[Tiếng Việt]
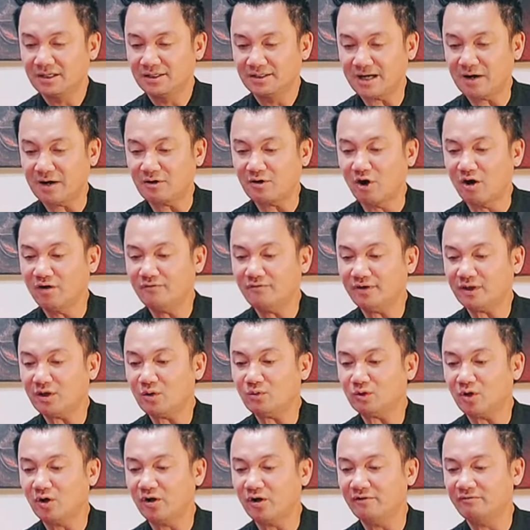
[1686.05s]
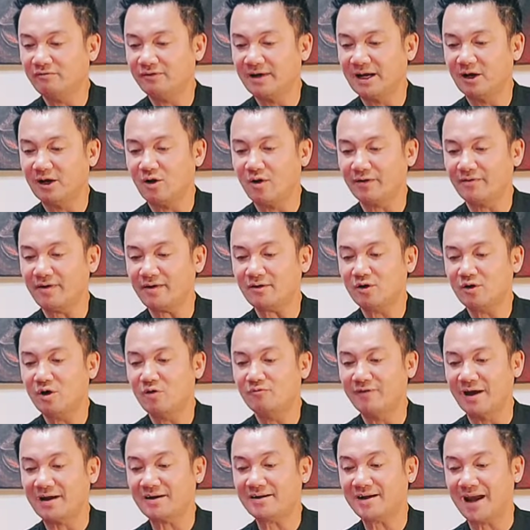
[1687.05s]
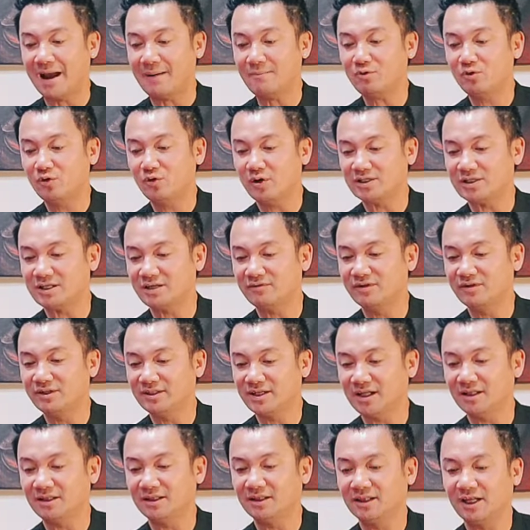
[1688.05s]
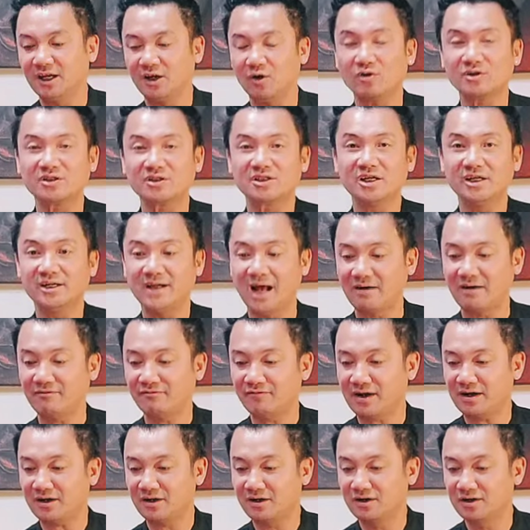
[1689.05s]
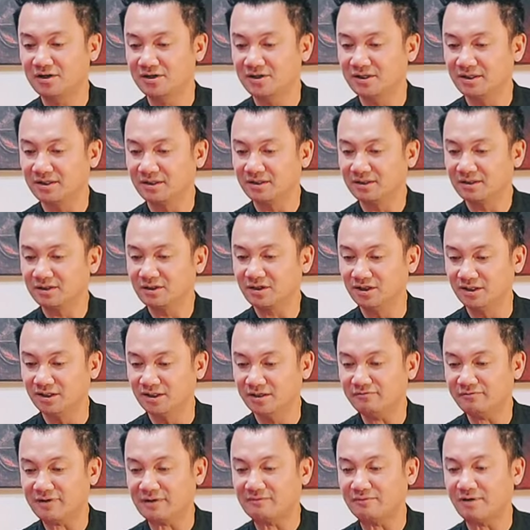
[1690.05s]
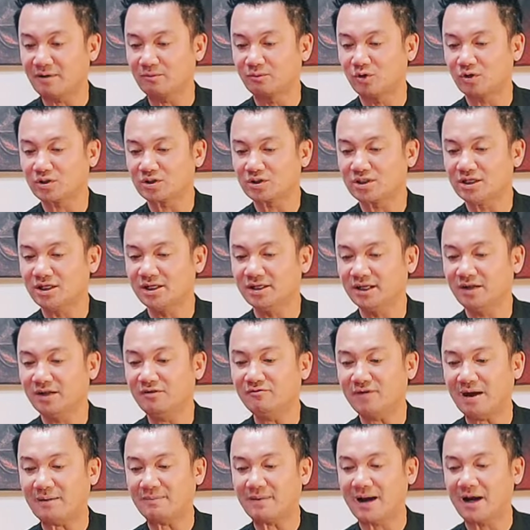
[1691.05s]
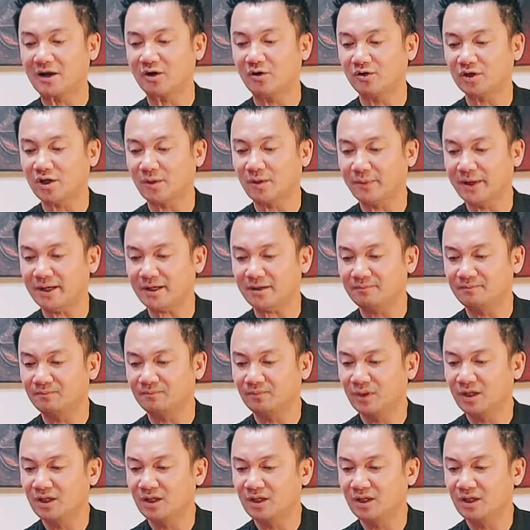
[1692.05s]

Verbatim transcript: Trao đổi với chúng tôi về loạt phát ngôn phản cảm của Angela Phương Trinh thì luật sư Đặng Văn Cường, trưởng văn phòng luật sư chính pháp Hà Nội cho biết,